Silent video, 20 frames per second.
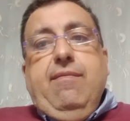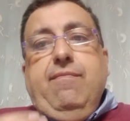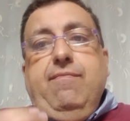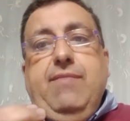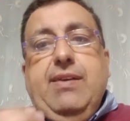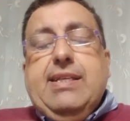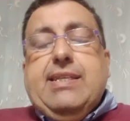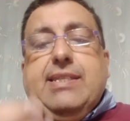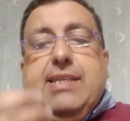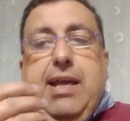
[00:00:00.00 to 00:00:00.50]

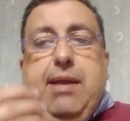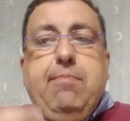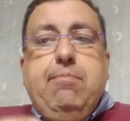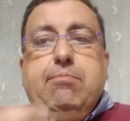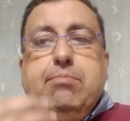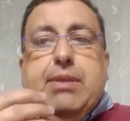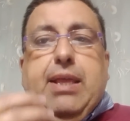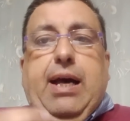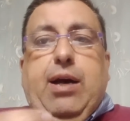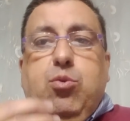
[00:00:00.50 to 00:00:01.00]
vi
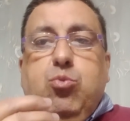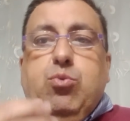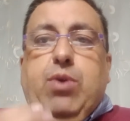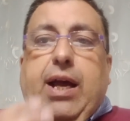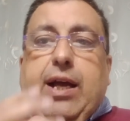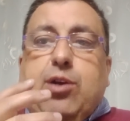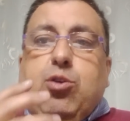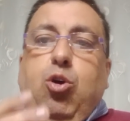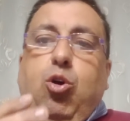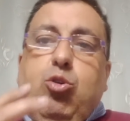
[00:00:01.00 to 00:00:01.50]
sembra
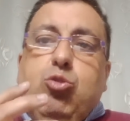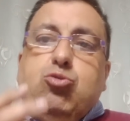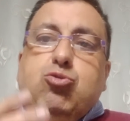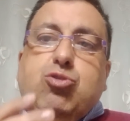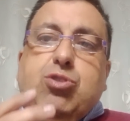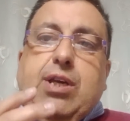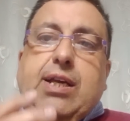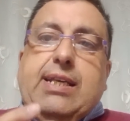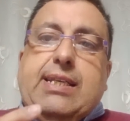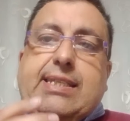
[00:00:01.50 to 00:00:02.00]
una
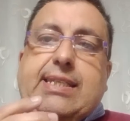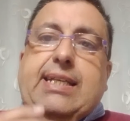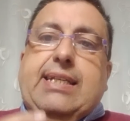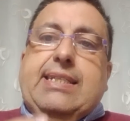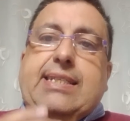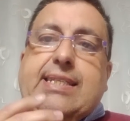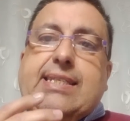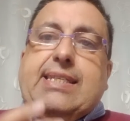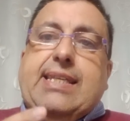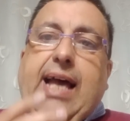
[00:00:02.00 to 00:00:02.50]
cosa
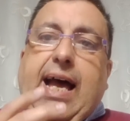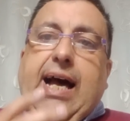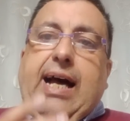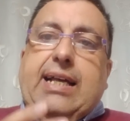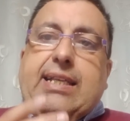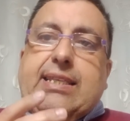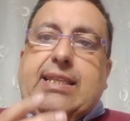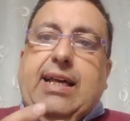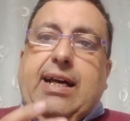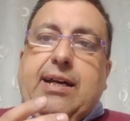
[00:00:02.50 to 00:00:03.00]

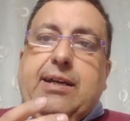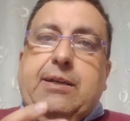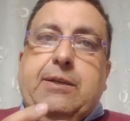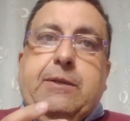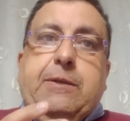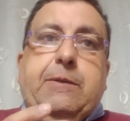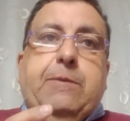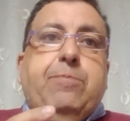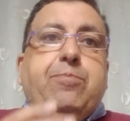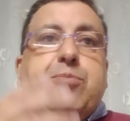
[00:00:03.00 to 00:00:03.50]
sensata
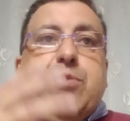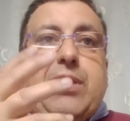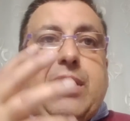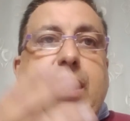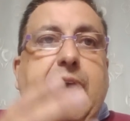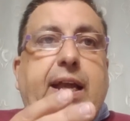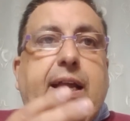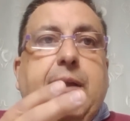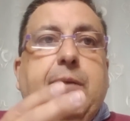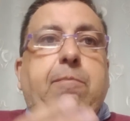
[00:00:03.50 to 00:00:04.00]

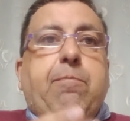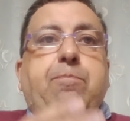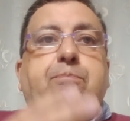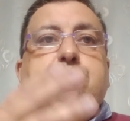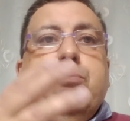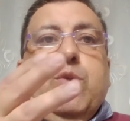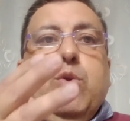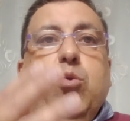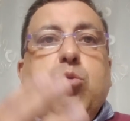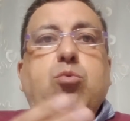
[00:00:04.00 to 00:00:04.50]

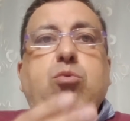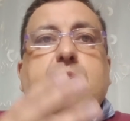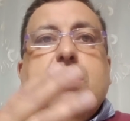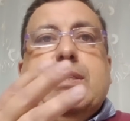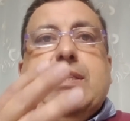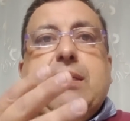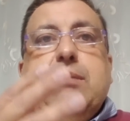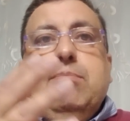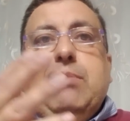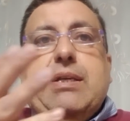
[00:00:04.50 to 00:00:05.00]
che un
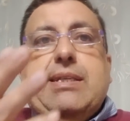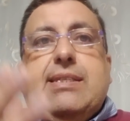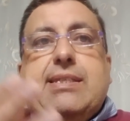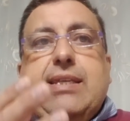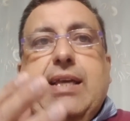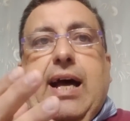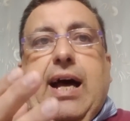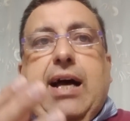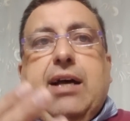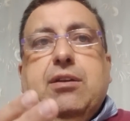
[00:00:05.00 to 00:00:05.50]

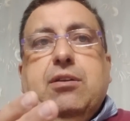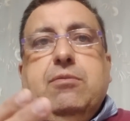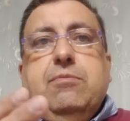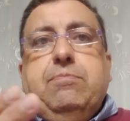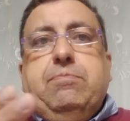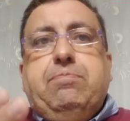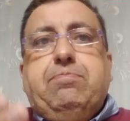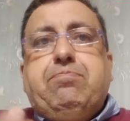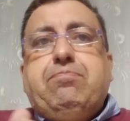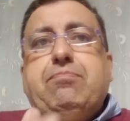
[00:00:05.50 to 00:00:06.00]

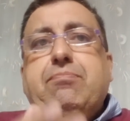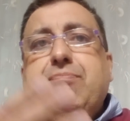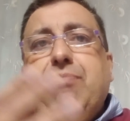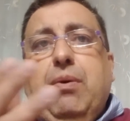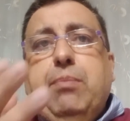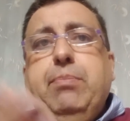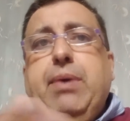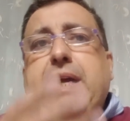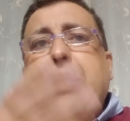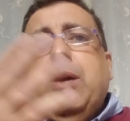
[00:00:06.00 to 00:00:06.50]
Sebastiano,
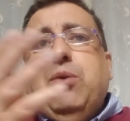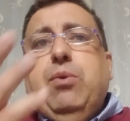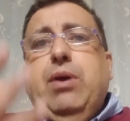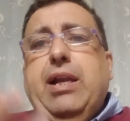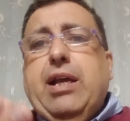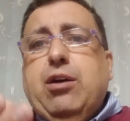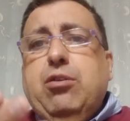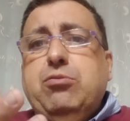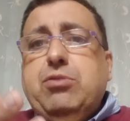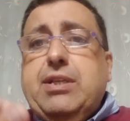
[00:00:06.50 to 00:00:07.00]
va bene in
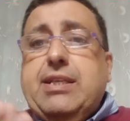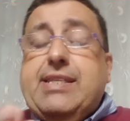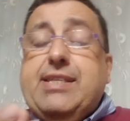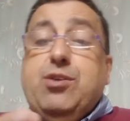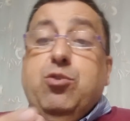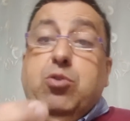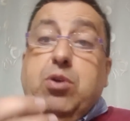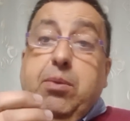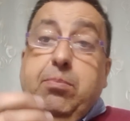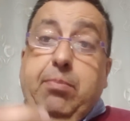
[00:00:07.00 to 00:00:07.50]
quelle
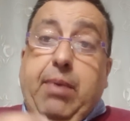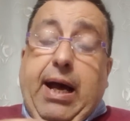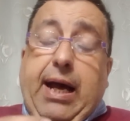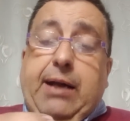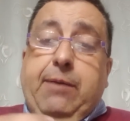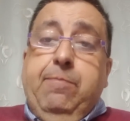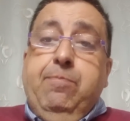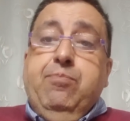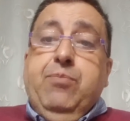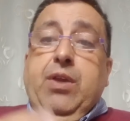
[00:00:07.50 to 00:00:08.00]
condizioni,
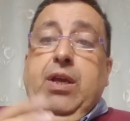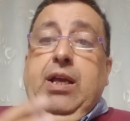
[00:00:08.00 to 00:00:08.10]
ma